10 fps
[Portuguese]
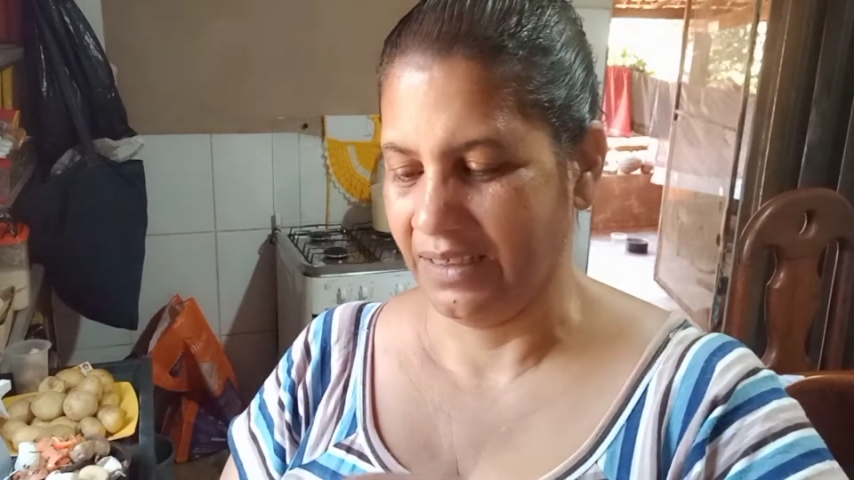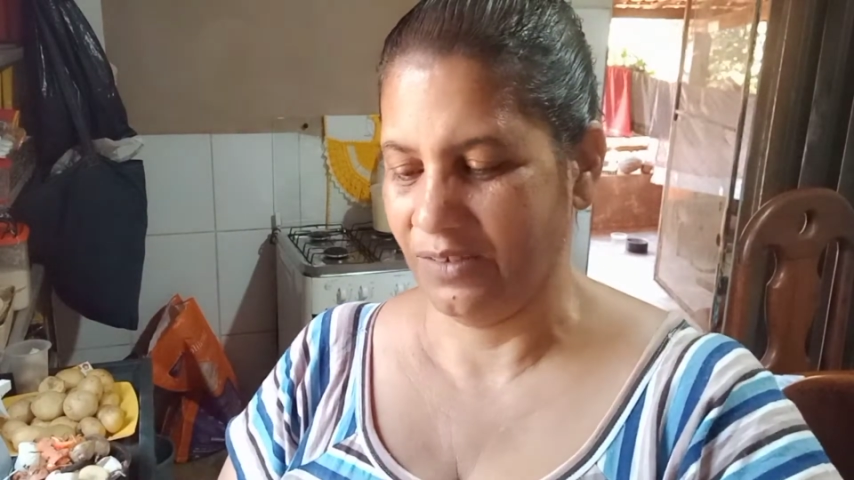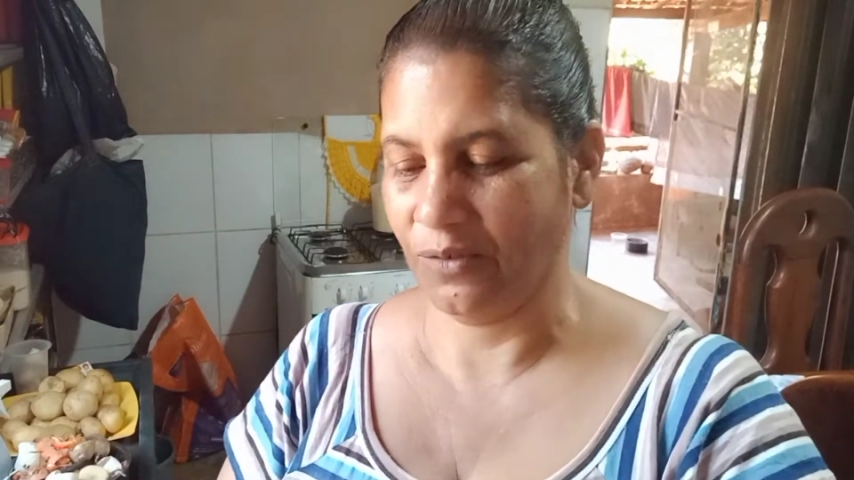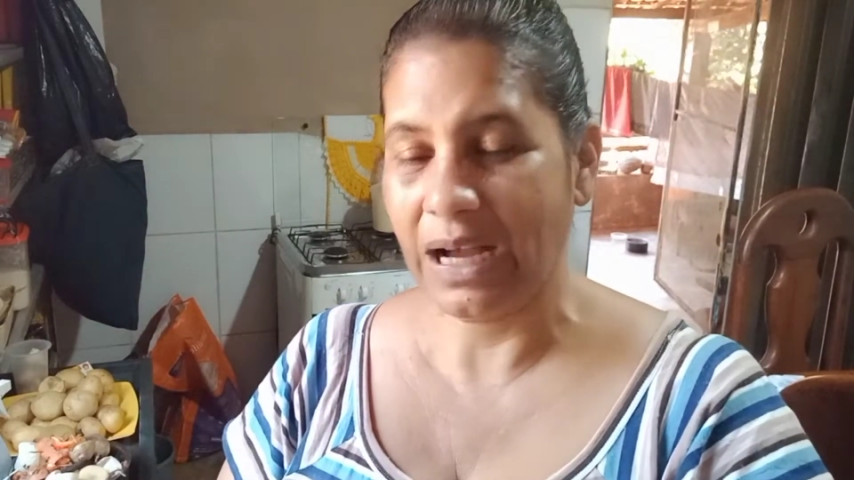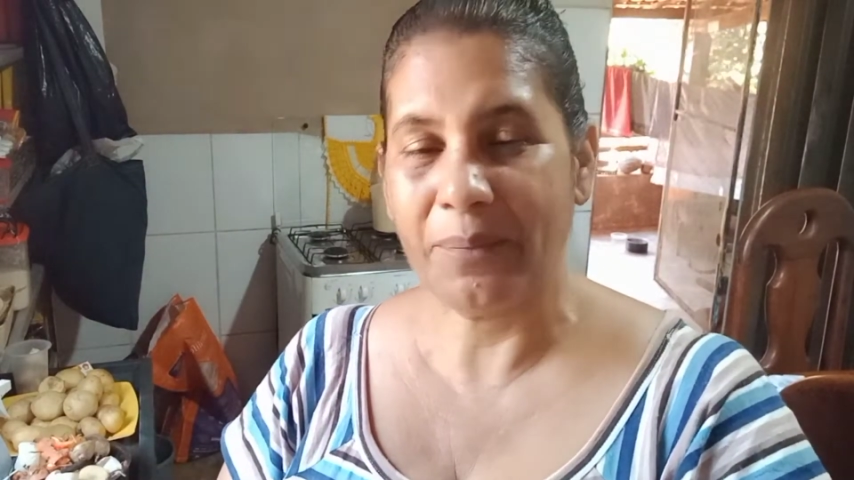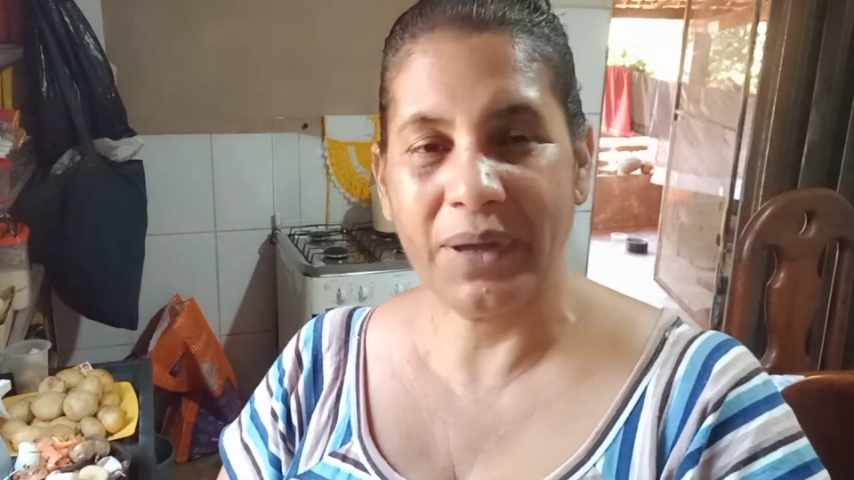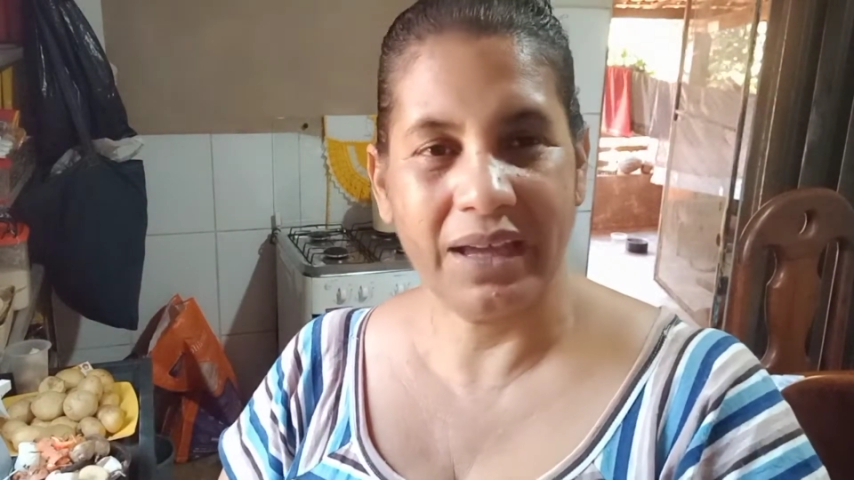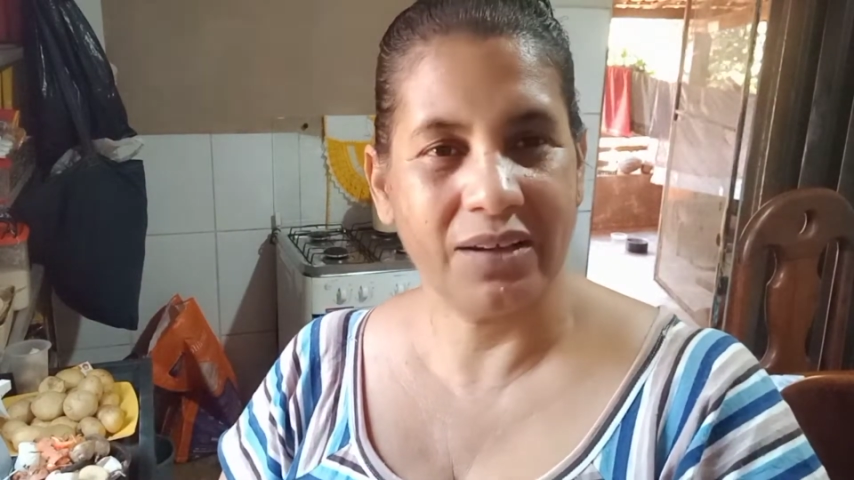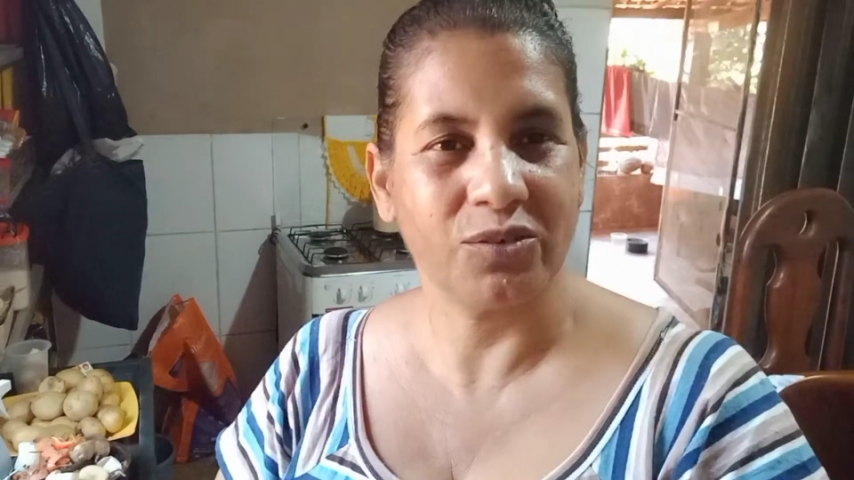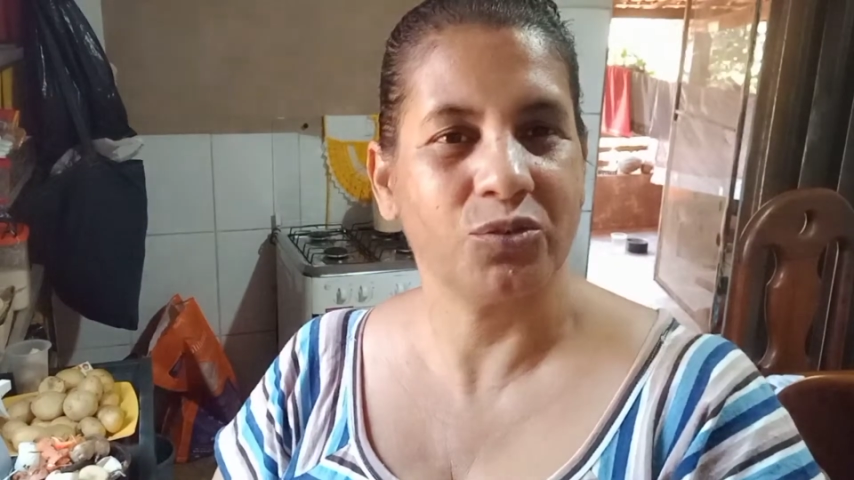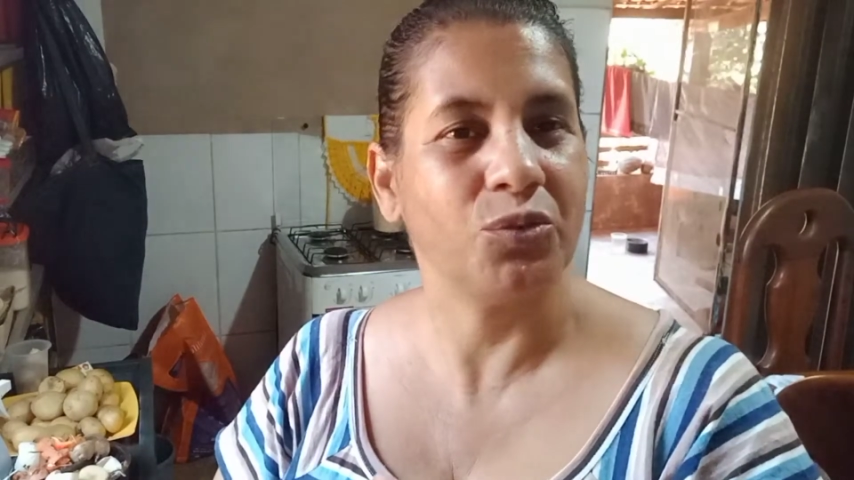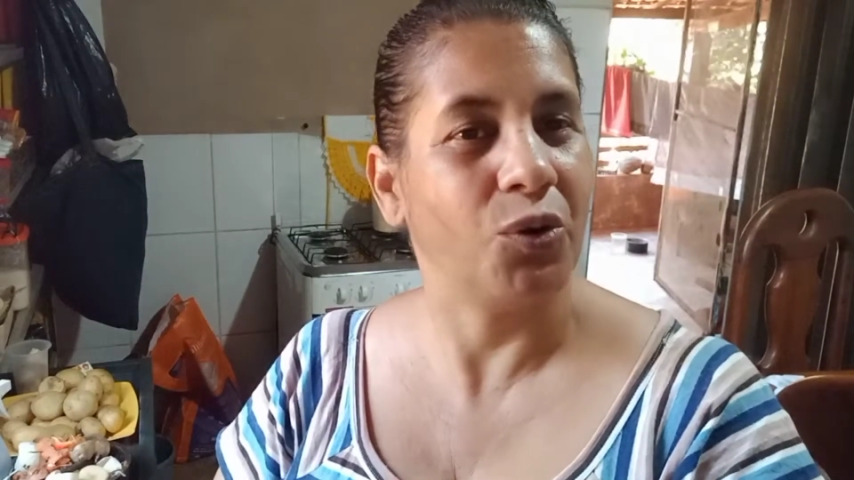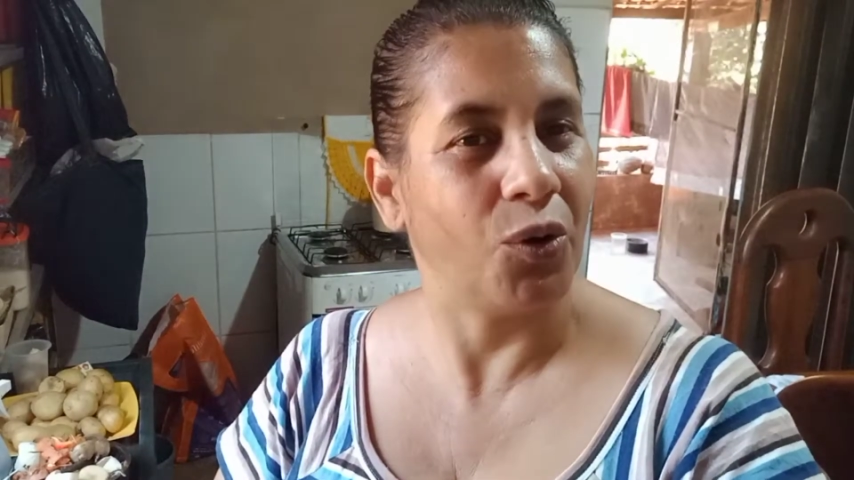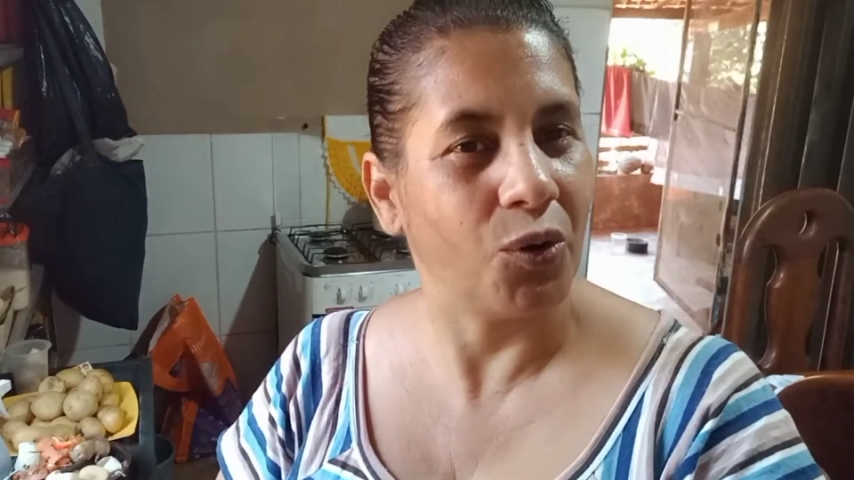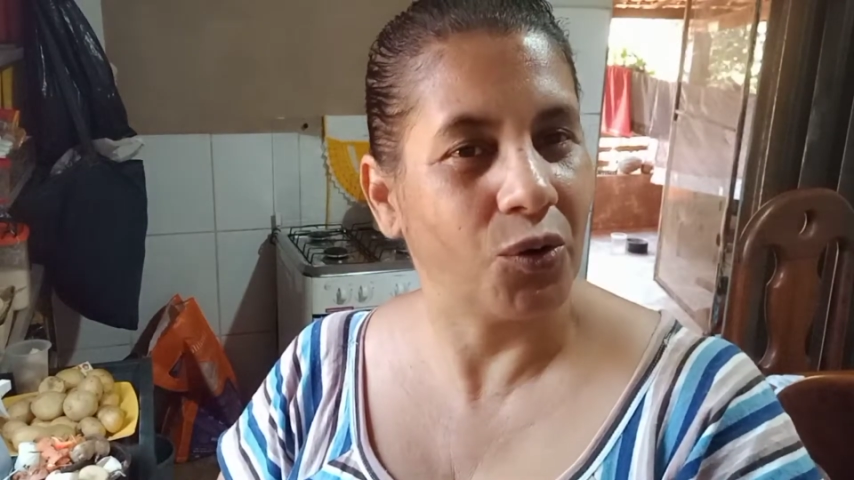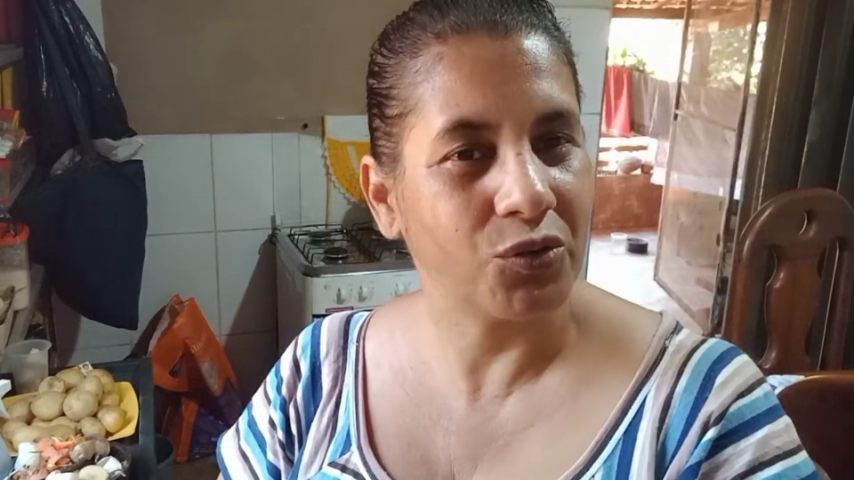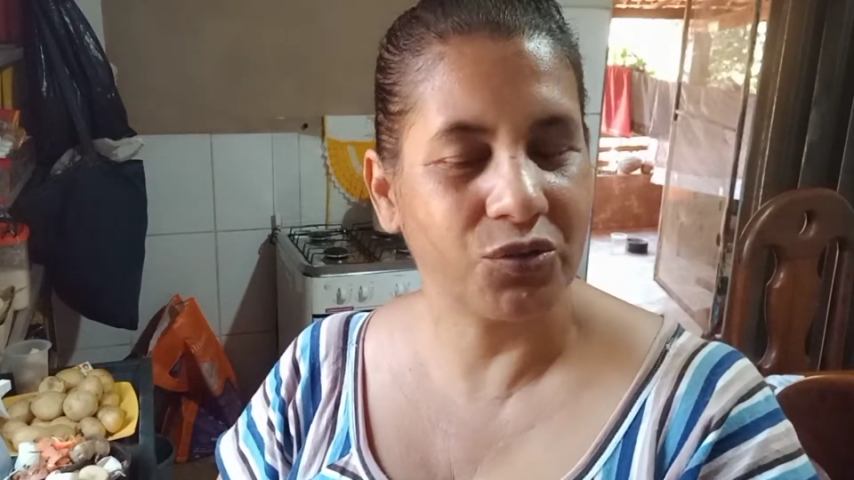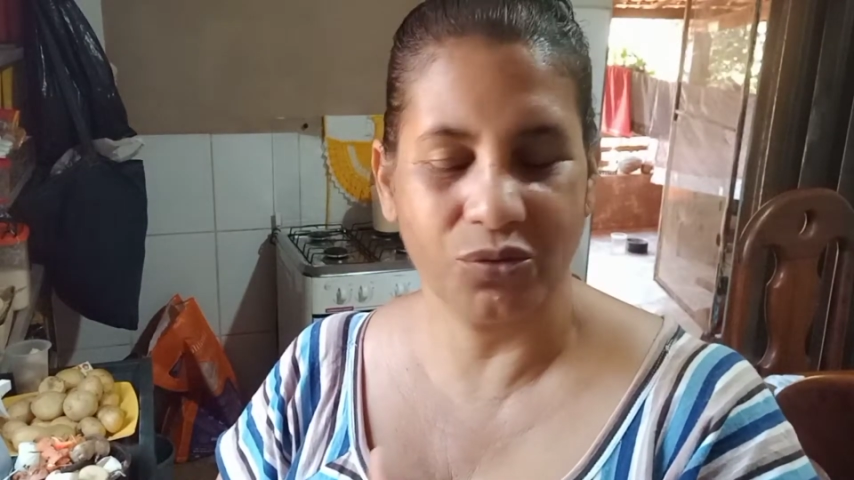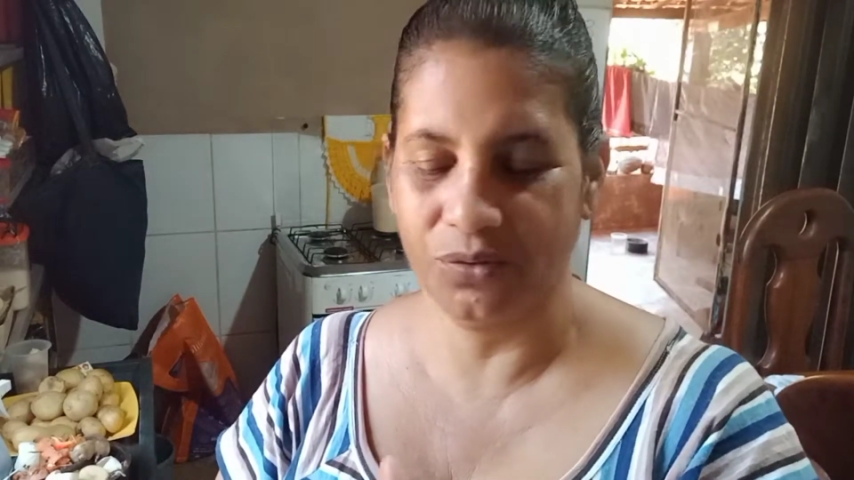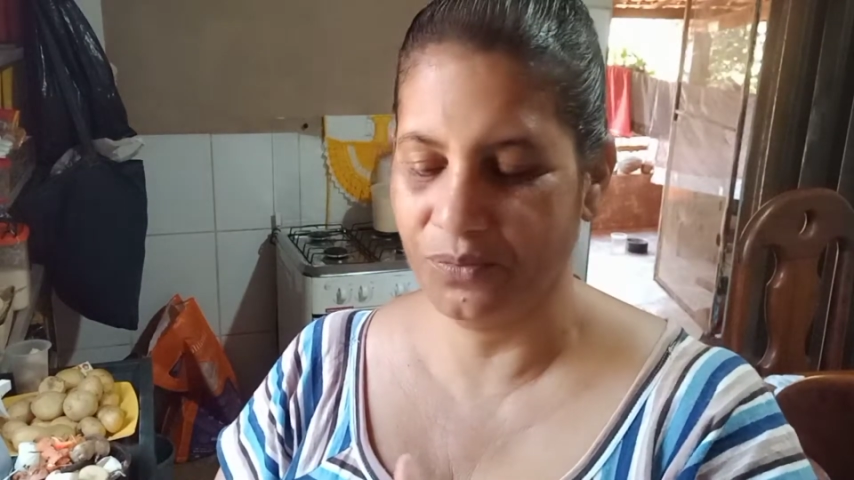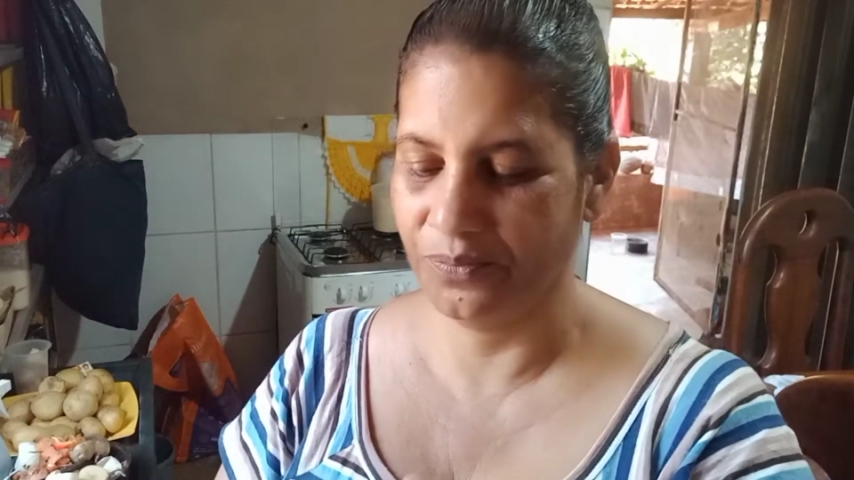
No cabelo, no rosto,